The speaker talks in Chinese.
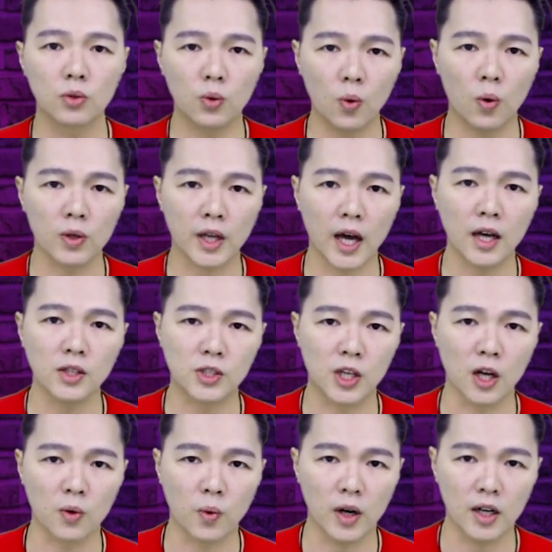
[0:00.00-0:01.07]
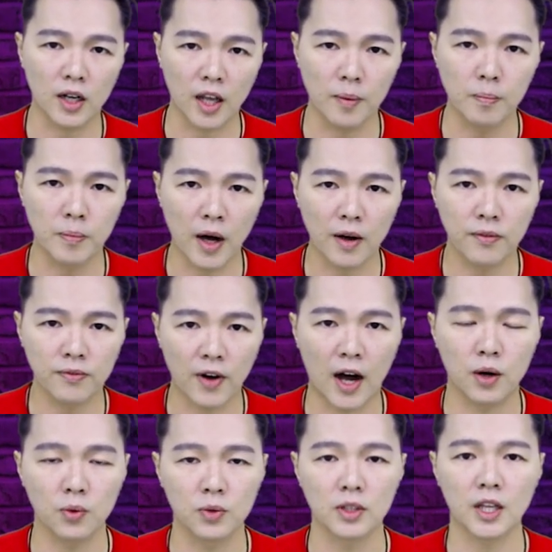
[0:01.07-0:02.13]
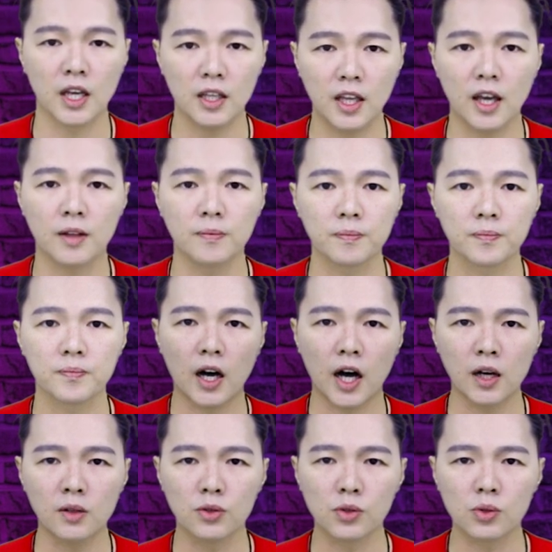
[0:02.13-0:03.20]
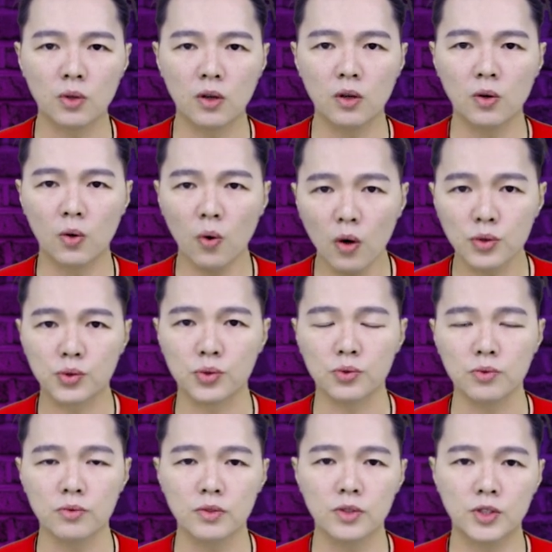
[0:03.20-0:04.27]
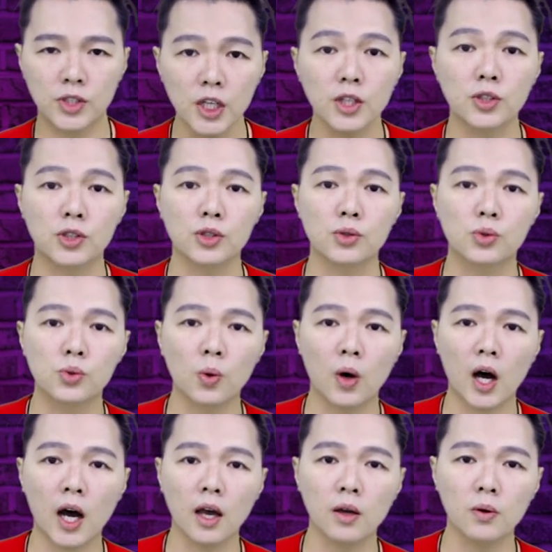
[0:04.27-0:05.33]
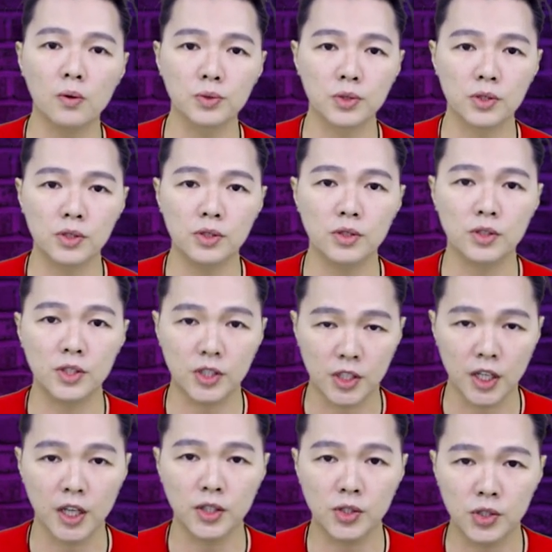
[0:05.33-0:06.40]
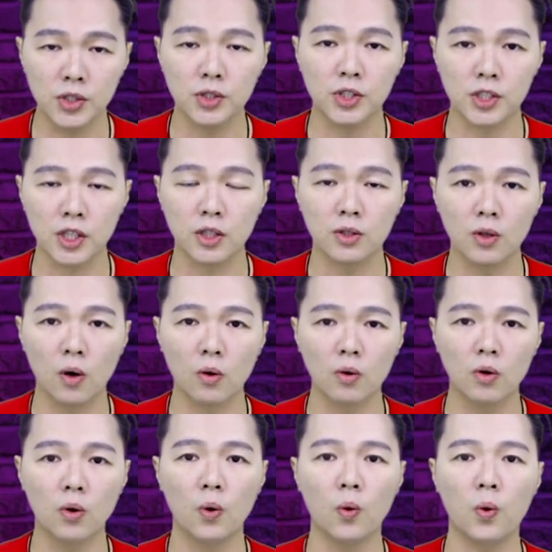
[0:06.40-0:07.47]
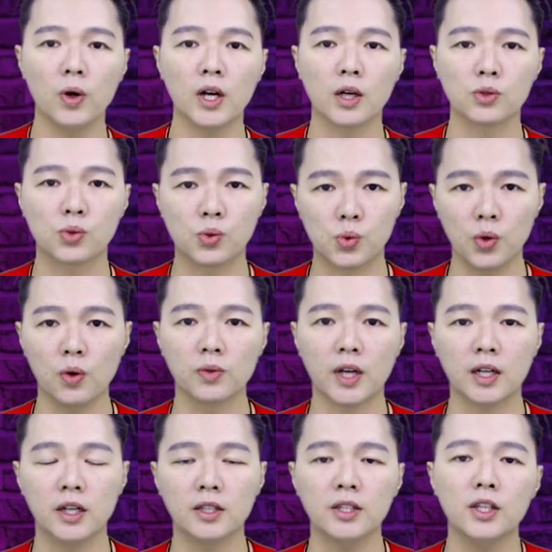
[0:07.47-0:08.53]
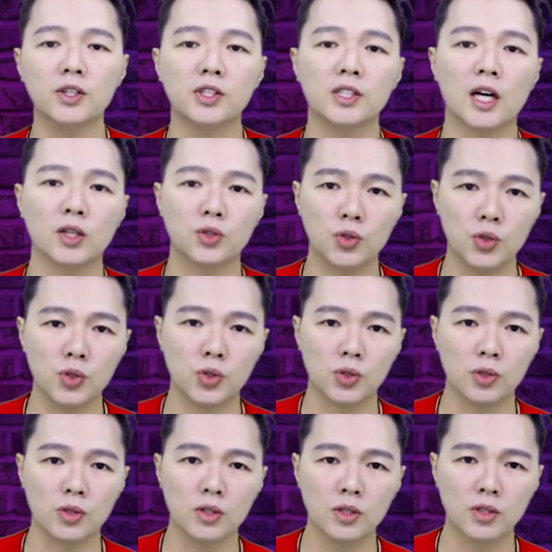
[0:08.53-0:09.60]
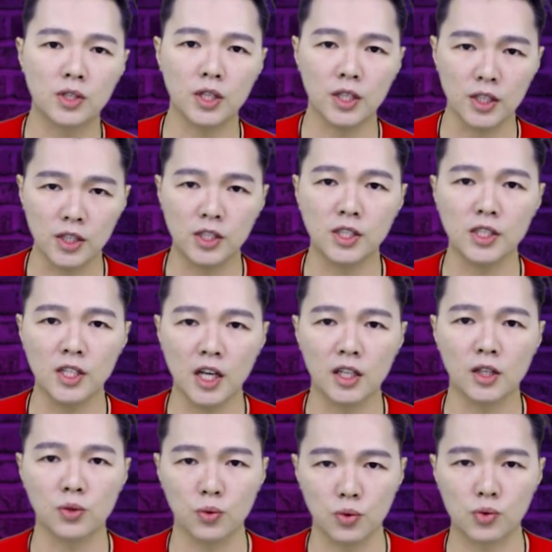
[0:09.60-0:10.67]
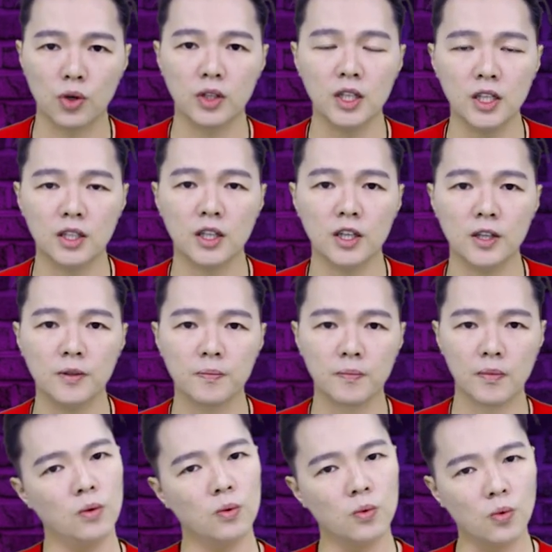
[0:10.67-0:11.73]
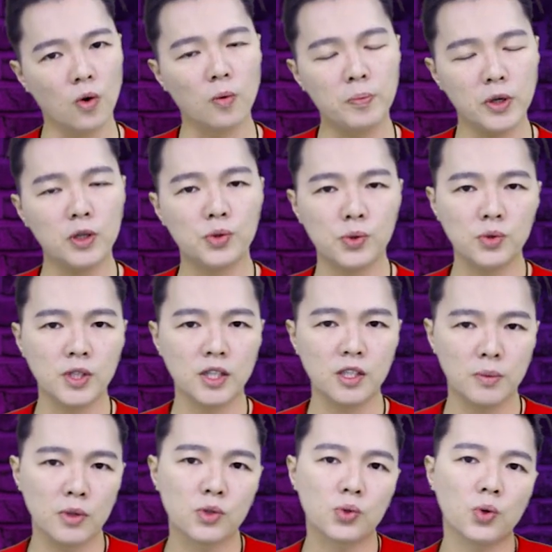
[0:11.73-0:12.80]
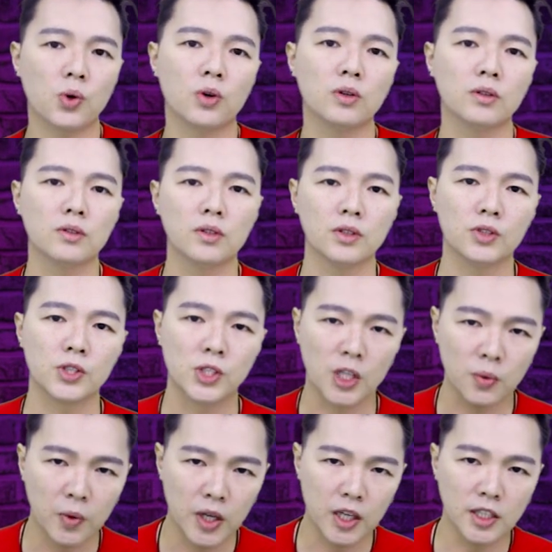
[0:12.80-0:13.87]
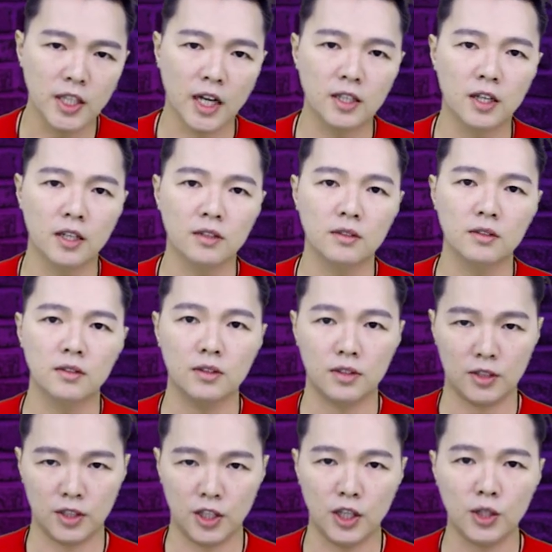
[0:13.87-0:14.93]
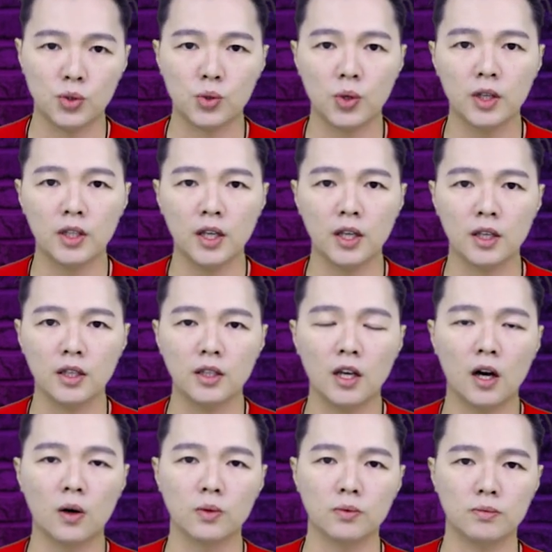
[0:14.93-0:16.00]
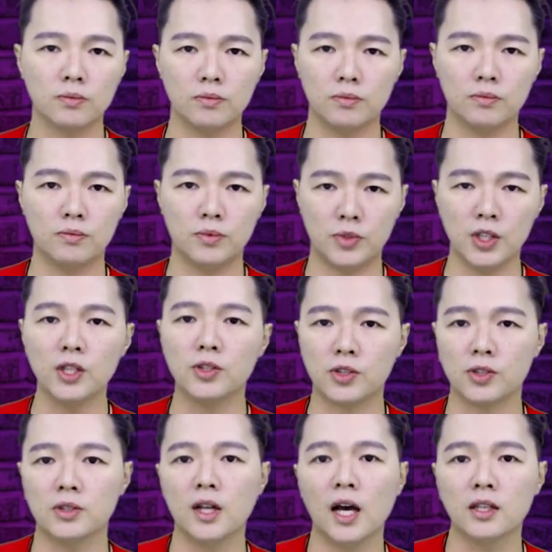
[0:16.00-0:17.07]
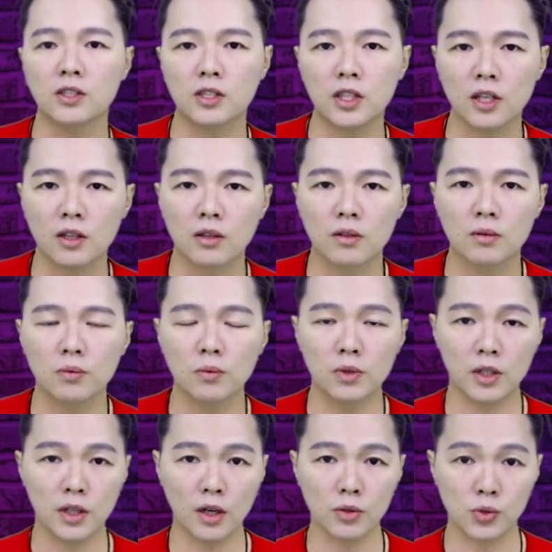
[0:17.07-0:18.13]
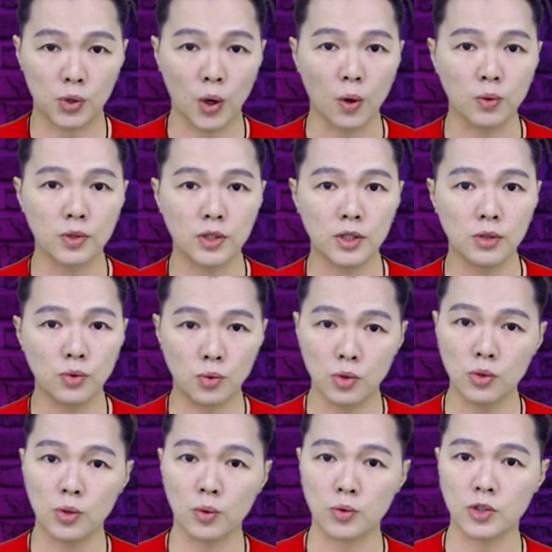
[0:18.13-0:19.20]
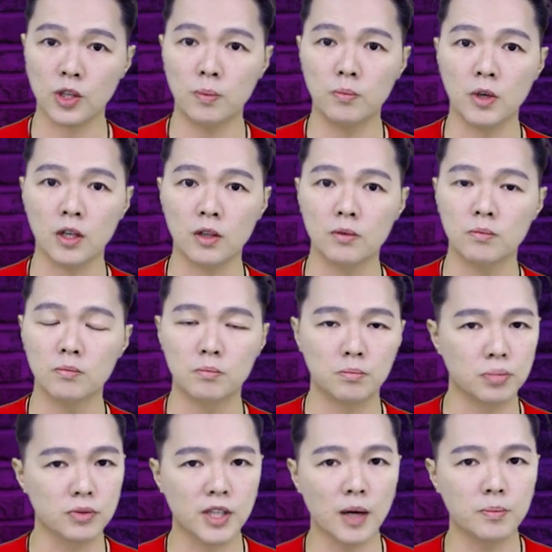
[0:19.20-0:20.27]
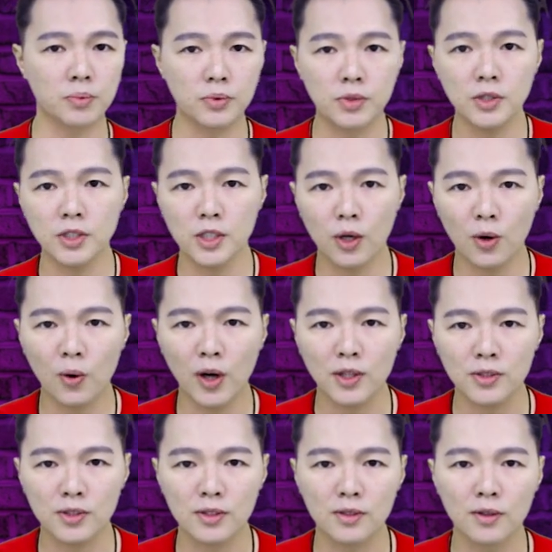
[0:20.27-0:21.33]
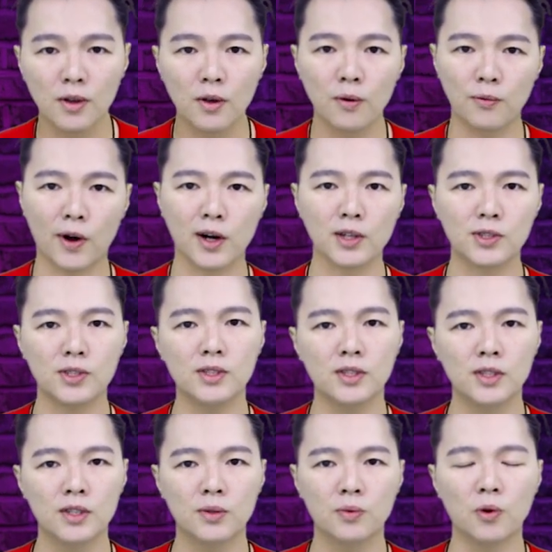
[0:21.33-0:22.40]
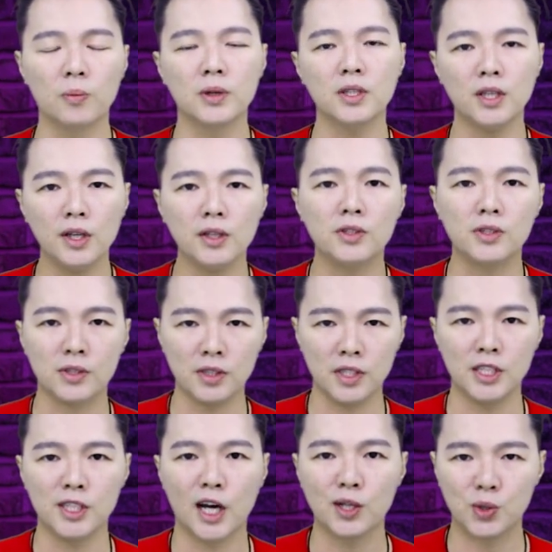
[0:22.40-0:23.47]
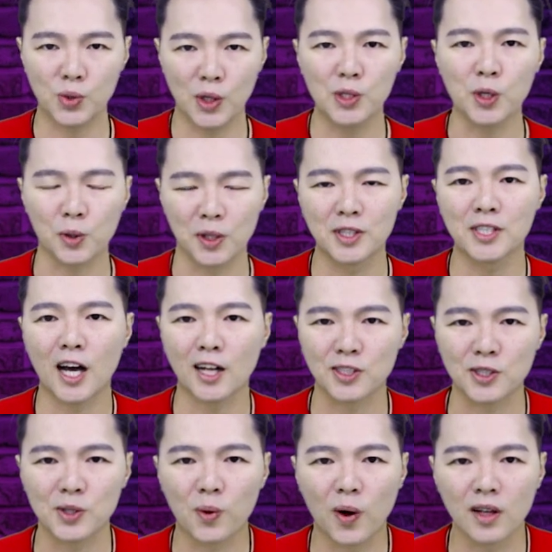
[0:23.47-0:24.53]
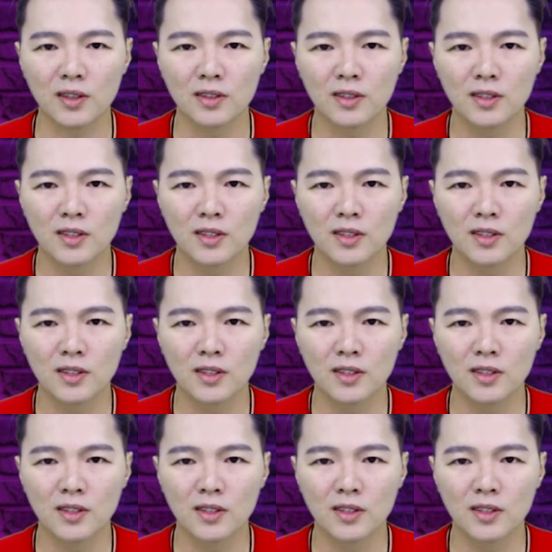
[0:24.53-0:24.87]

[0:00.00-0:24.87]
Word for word: 堕胎成为联邦法律的那一天，还有人说，或许禁止做爱或者是节制行动，会让所有男人一起来支持这一系列的女权议题。我必须在这边说，身为一个男人，你决定要禁止滥性，为了要重新尊重生命，不但不是一件坏事，反而是我们一直以来追求的价值观。